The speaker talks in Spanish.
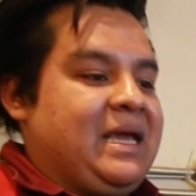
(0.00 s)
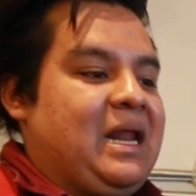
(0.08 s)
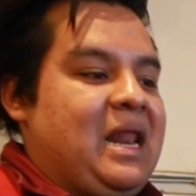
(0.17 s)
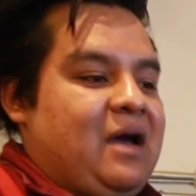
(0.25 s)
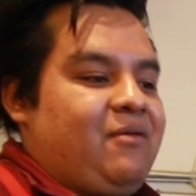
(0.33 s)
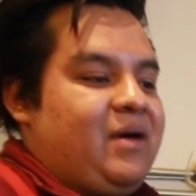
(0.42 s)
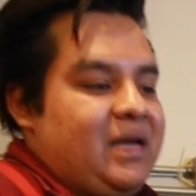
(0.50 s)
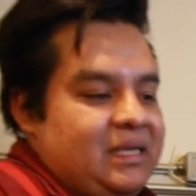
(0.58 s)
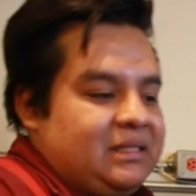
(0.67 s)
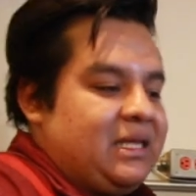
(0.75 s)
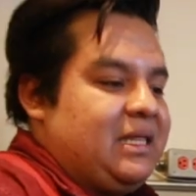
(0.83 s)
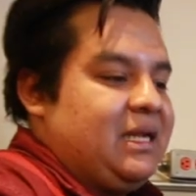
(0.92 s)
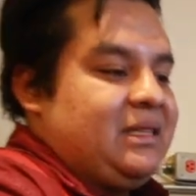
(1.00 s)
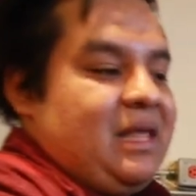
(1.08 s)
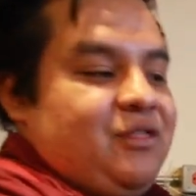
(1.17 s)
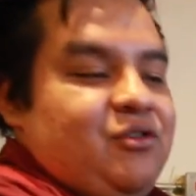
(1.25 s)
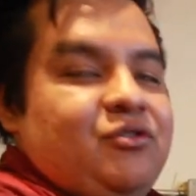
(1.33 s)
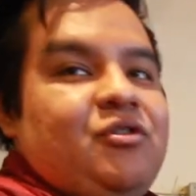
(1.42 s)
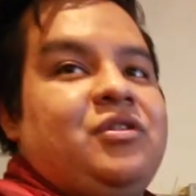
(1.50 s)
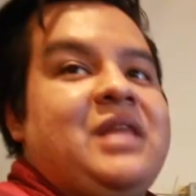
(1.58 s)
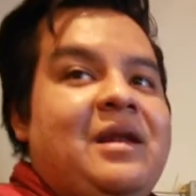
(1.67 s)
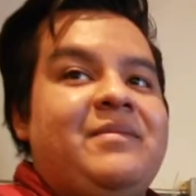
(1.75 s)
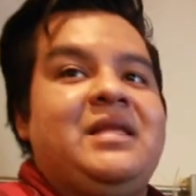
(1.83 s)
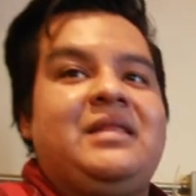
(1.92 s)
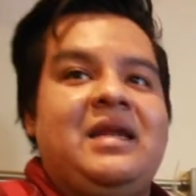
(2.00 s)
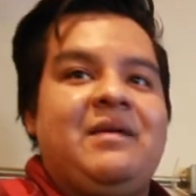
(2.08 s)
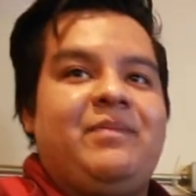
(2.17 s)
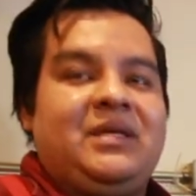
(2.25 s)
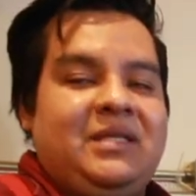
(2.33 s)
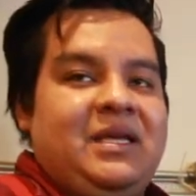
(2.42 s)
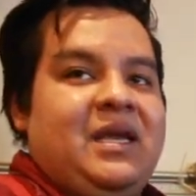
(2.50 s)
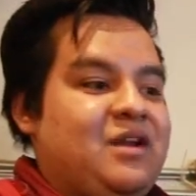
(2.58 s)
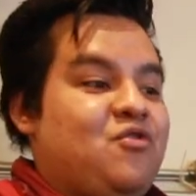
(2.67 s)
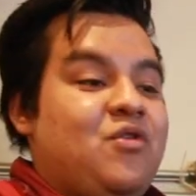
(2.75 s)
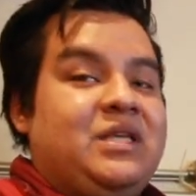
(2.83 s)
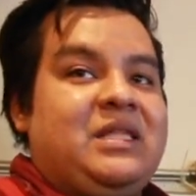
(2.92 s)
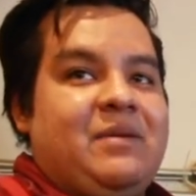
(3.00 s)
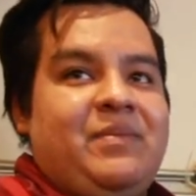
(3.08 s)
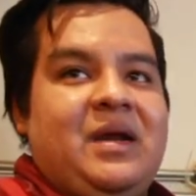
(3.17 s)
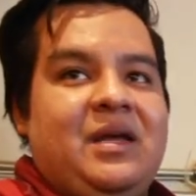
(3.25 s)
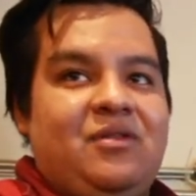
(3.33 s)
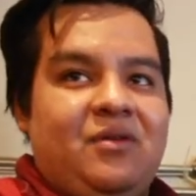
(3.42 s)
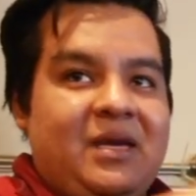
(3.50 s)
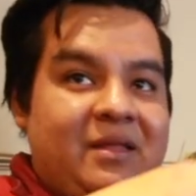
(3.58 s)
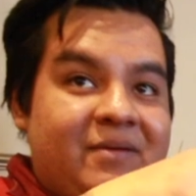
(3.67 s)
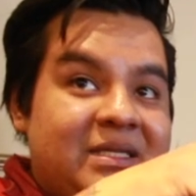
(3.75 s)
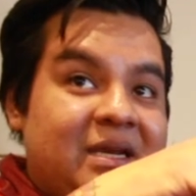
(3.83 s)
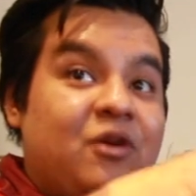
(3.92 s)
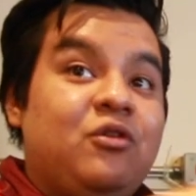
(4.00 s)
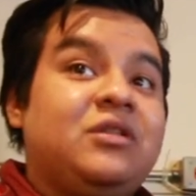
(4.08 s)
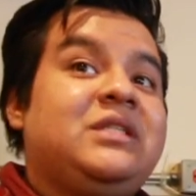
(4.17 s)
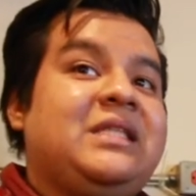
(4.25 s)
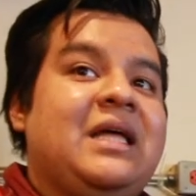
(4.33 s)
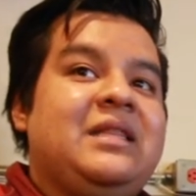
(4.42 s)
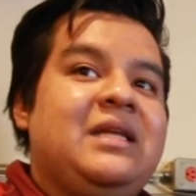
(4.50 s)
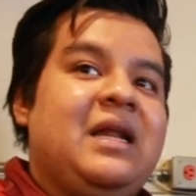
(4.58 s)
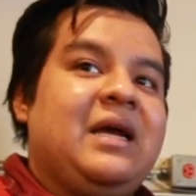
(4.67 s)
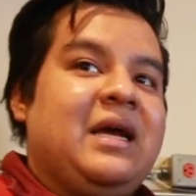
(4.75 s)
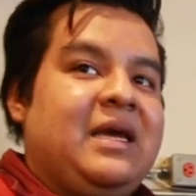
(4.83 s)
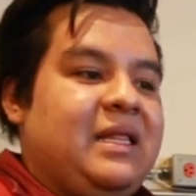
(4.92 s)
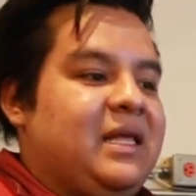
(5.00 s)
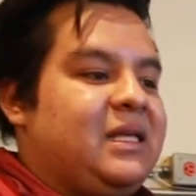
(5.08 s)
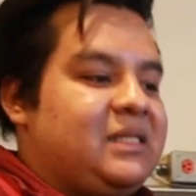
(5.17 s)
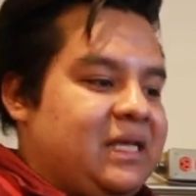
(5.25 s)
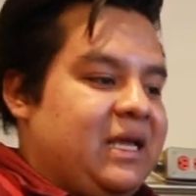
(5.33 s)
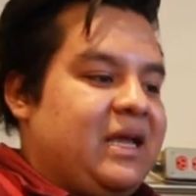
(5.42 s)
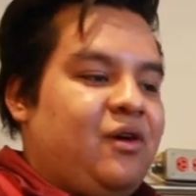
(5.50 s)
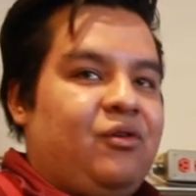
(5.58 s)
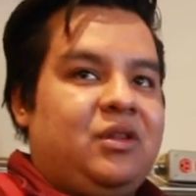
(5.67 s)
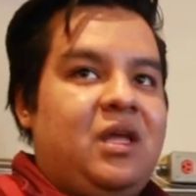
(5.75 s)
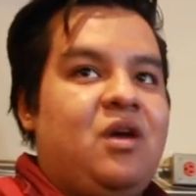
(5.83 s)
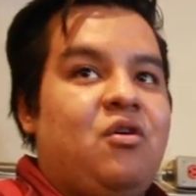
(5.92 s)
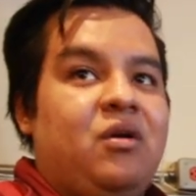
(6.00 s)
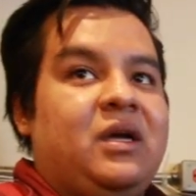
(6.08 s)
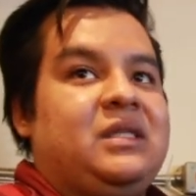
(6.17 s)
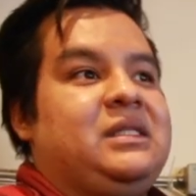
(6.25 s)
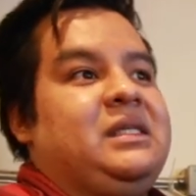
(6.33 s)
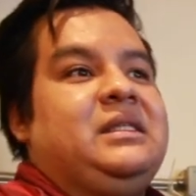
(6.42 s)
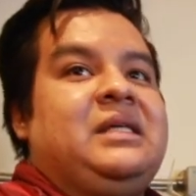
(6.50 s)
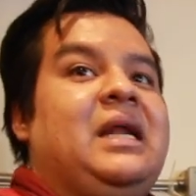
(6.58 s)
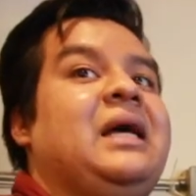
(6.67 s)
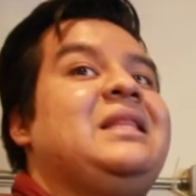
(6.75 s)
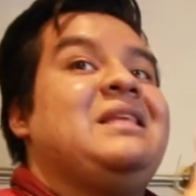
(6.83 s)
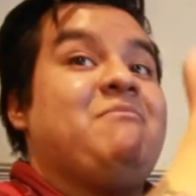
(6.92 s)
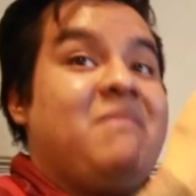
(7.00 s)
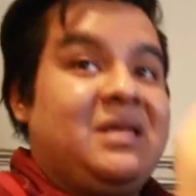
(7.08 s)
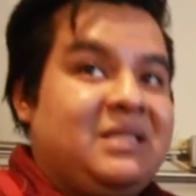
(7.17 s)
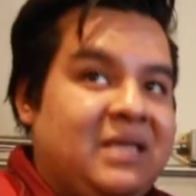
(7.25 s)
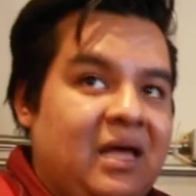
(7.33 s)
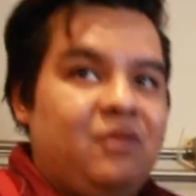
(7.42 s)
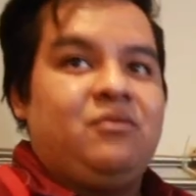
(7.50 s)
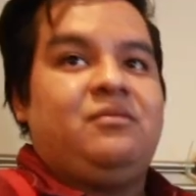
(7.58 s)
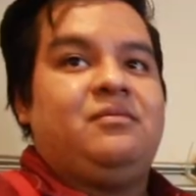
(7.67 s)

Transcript: que el agua está hidratando totalmente la pastilla, no está parando, que debe ser constante la caída sin que gotee o que sin que salga demasiado.